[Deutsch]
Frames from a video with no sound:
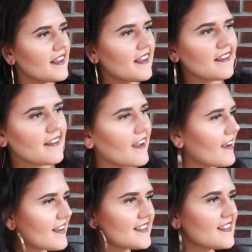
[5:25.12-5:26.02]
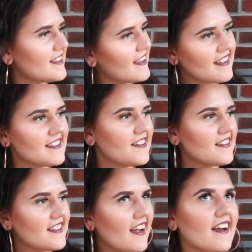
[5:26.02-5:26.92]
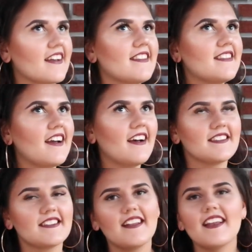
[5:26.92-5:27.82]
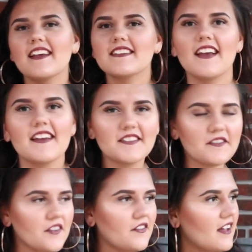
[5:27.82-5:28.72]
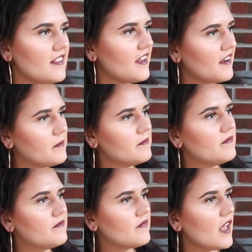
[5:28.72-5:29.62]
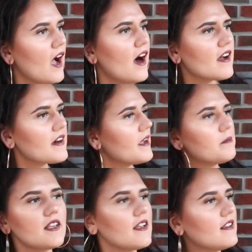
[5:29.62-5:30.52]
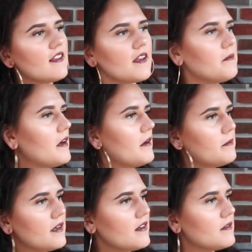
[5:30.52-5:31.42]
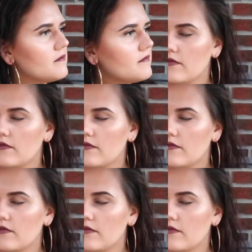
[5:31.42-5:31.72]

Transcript: Jeden Tag ist jetzt ein Sonntag. Tanz, links, rechts, so wie Van Damme. Rap, dicke, dicke, bam, bam.